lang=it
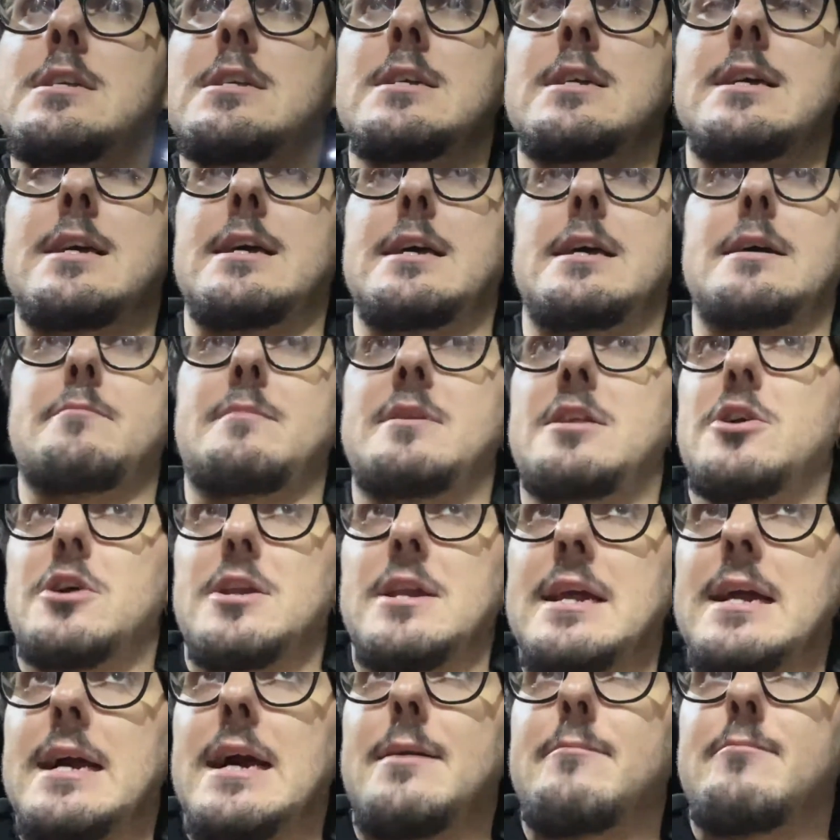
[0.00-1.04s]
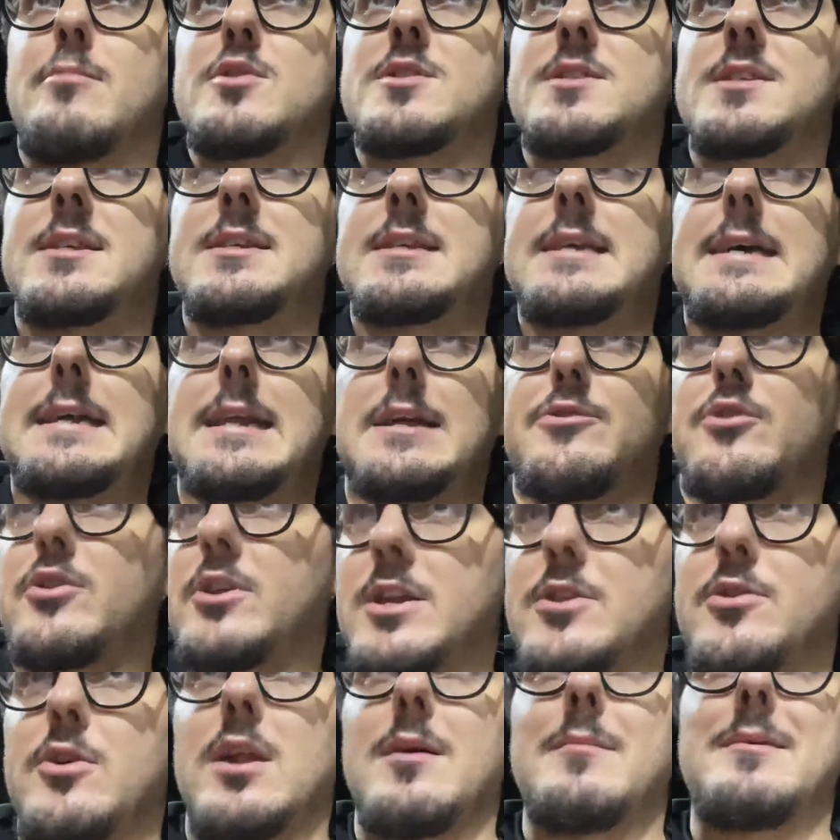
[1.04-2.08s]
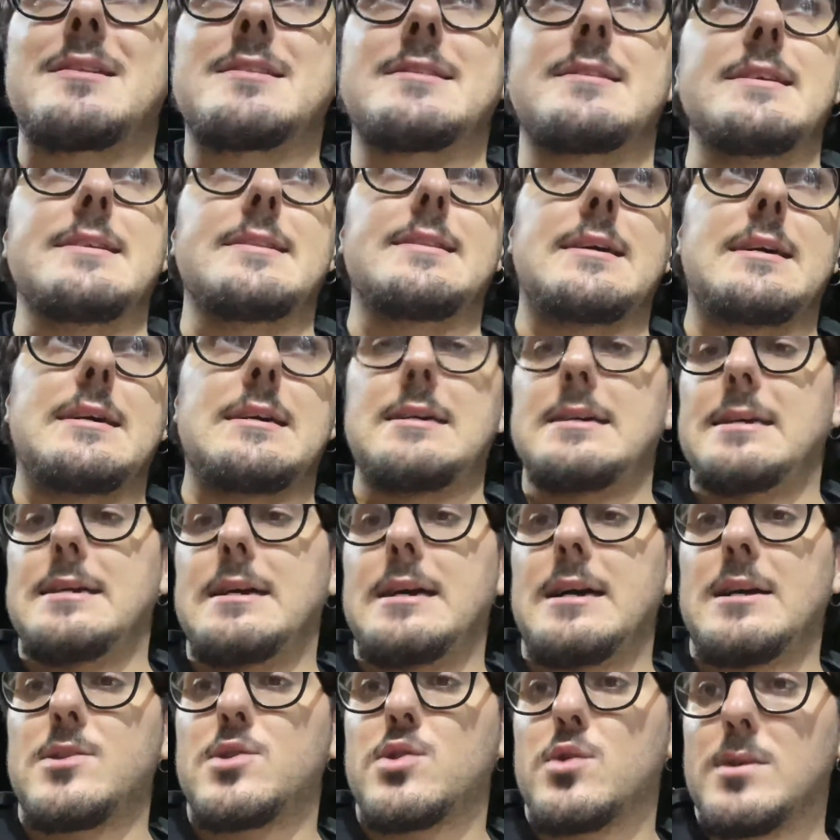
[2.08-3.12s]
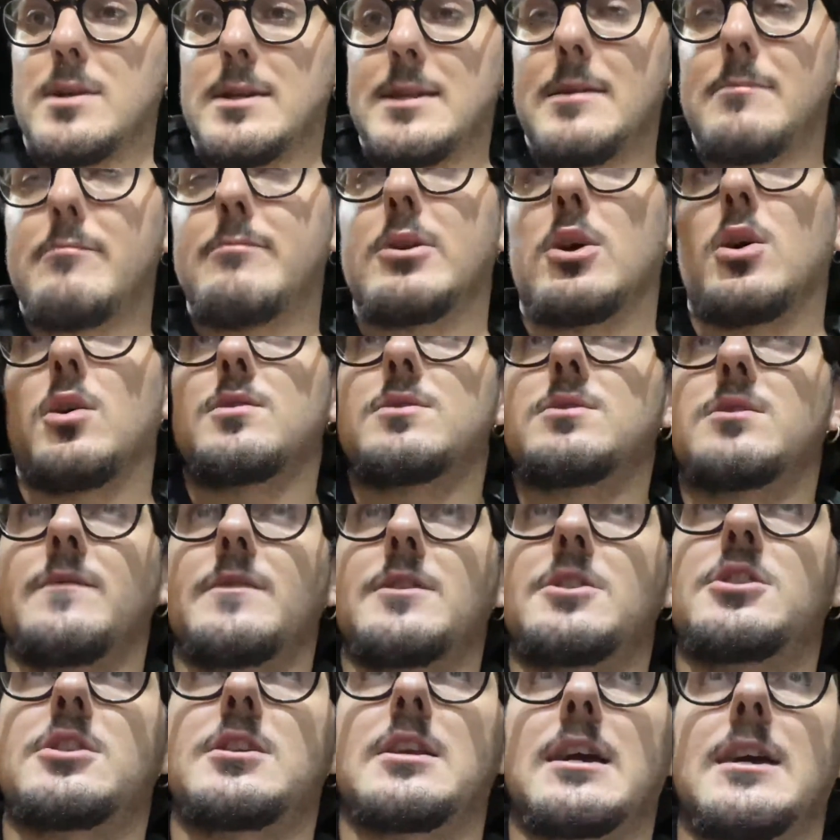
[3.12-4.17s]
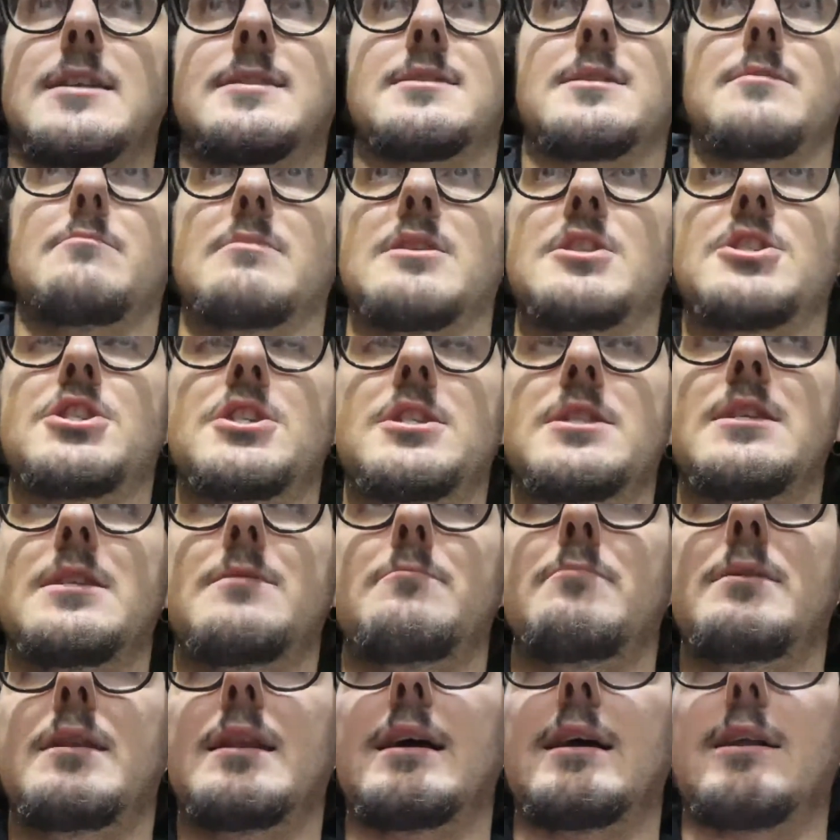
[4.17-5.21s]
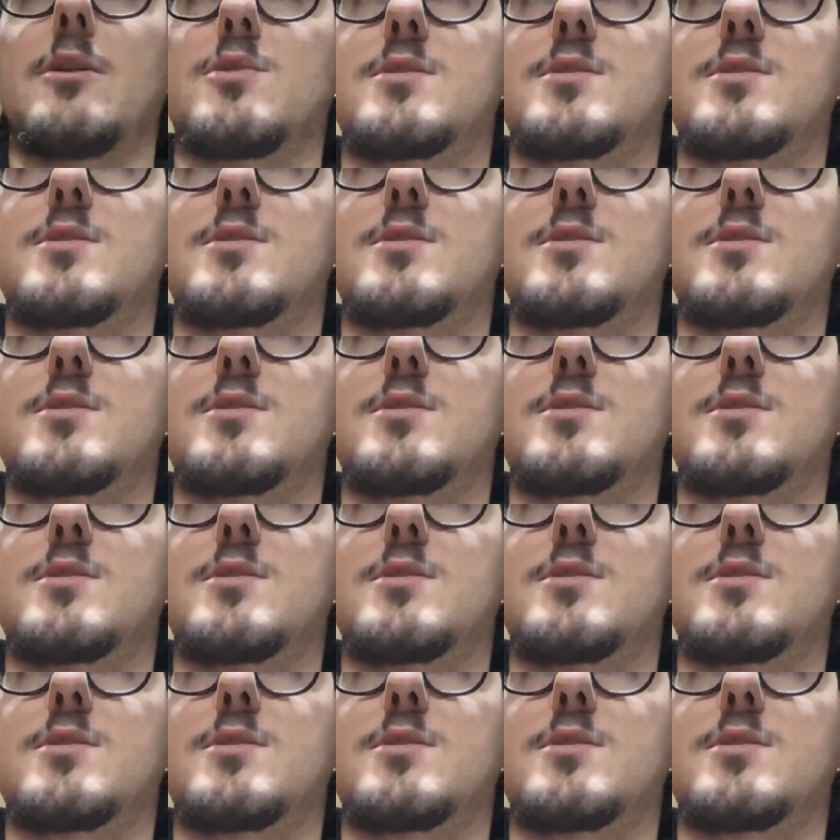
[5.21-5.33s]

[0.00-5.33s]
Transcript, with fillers: Eh, migliore in campo stasera, tornando alla partita, è assolutamente Brozovic, ragazzi, imprescindibile.